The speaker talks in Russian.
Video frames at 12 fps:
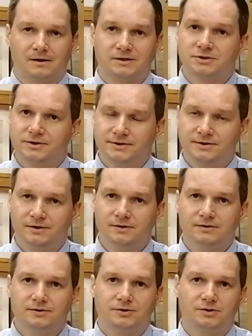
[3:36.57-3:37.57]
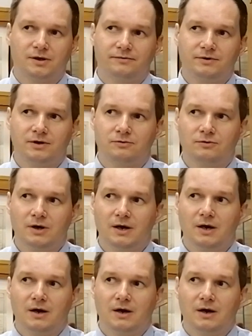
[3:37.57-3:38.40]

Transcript: жизни человеку,